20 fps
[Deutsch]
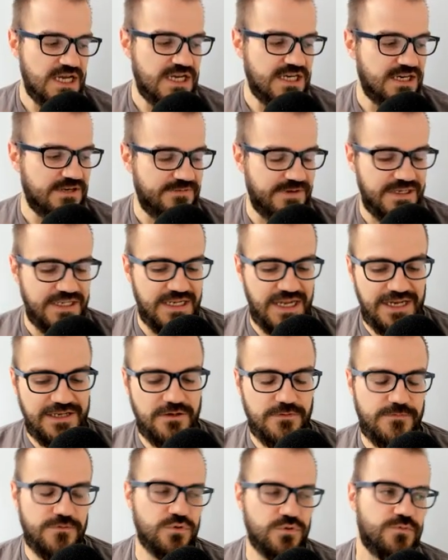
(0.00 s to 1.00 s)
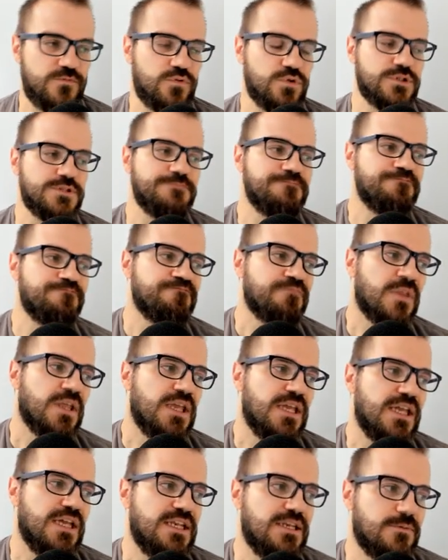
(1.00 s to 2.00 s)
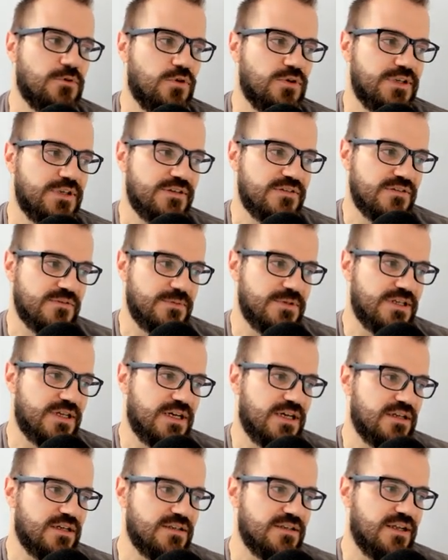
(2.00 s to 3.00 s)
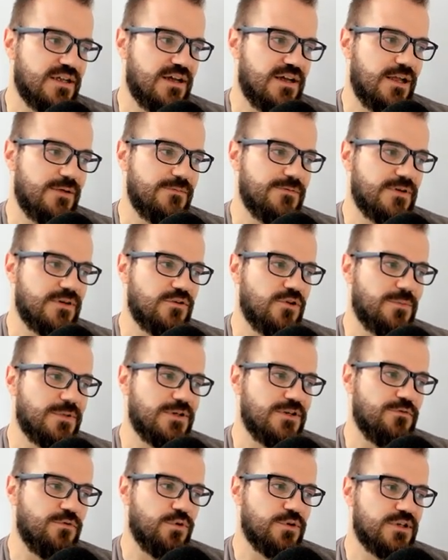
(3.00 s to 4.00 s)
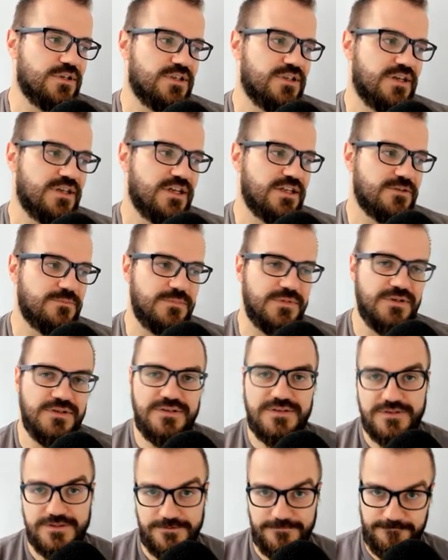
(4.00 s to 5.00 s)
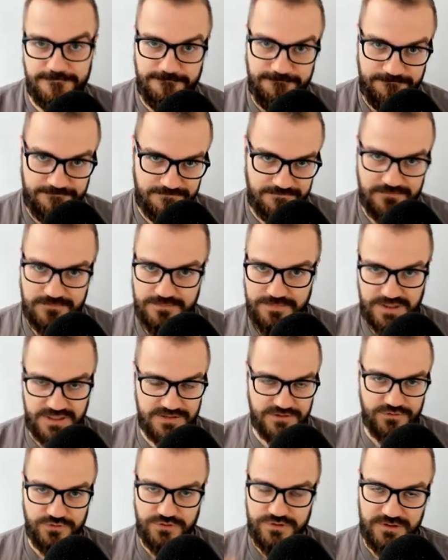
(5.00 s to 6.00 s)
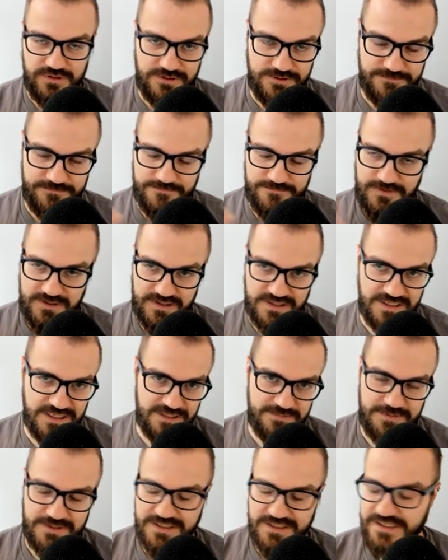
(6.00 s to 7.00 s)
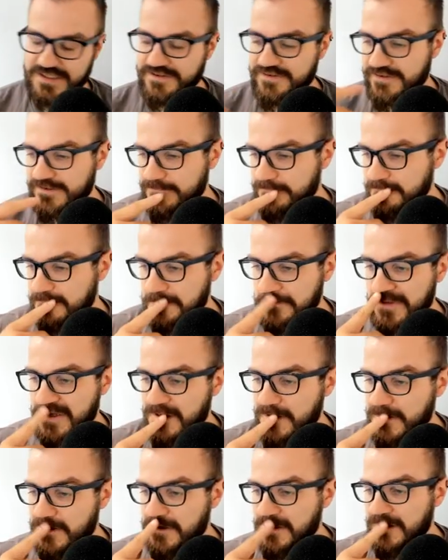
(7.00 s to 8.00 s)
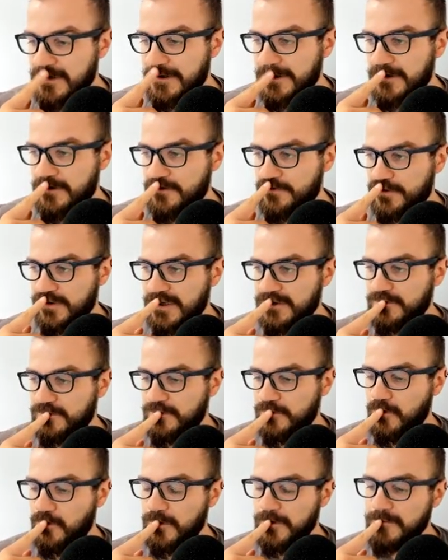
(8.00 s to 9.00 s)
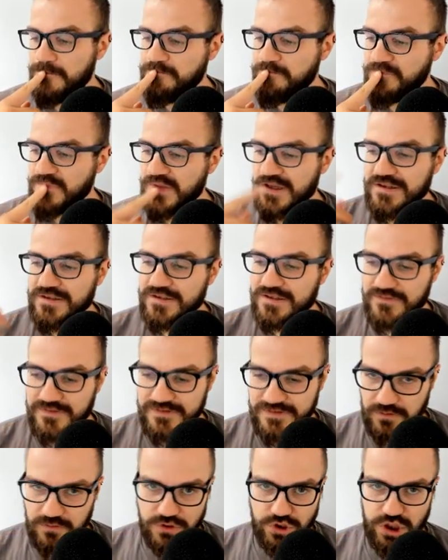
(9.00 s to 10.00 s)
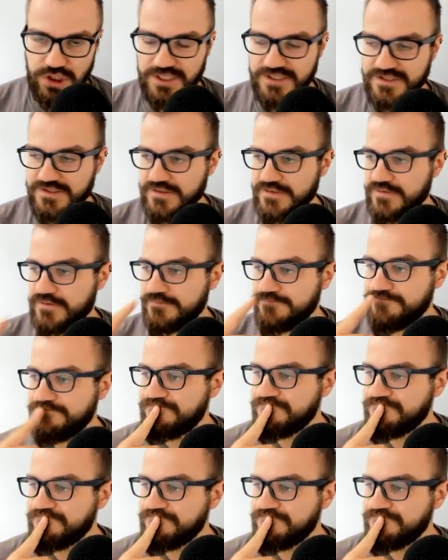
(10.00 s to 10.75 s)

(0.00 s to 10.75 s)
einer Weile eingeführt wurde. In dem Kontext, dass man da ne, einfach nochmal eine Word-Datei hat mit ähm, praktisch einer Vergleichbarkeit äh, von alt und neu was auch nicht schlecht ist.